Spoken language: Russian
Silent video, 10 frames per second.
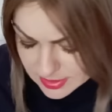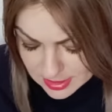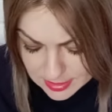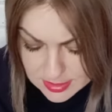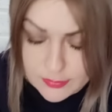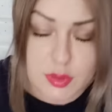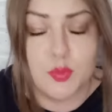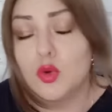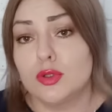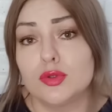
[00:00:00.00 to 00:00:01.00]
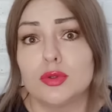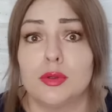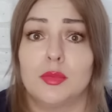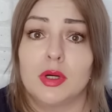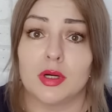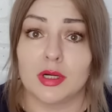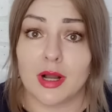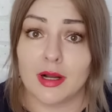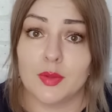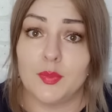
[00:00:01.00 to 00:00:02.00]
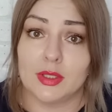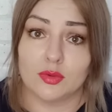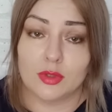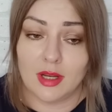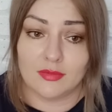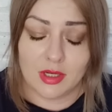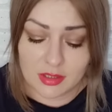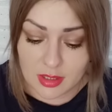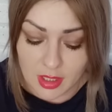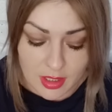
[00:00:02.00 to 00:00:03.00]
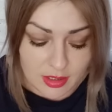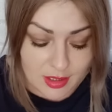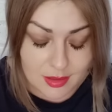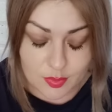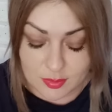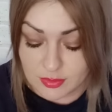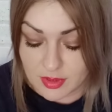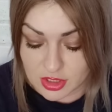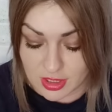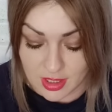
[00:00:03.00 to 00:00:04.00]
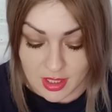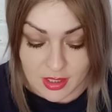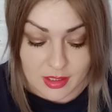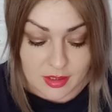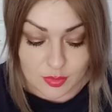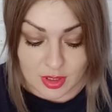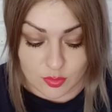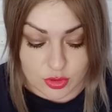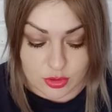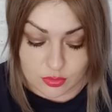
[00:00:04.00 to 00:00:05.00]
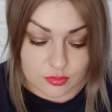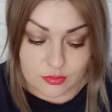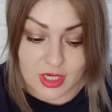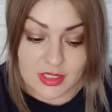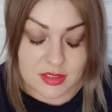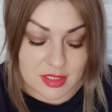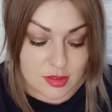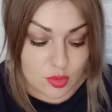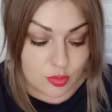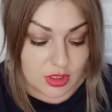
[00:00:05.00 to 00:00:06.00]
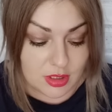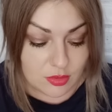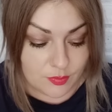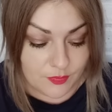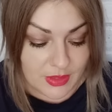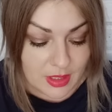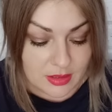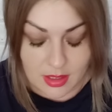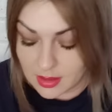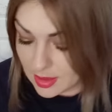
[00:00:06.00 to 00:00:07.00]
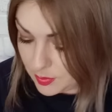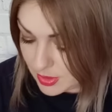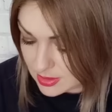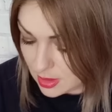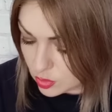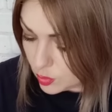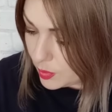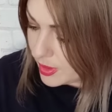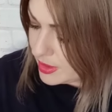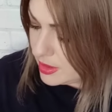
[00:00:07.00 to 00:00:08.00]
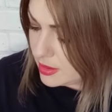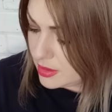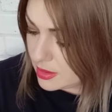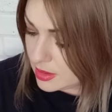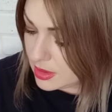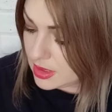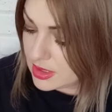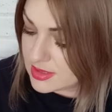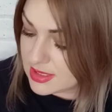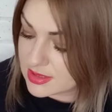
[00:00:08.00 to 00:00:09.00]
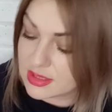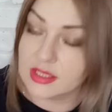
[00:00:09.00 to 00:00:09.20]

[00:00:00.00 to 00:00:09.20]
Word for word: средства используем а, как пену для ванны и как подмывашки. Потому что ну, разницы особой нету. Так, опять для купания. И детский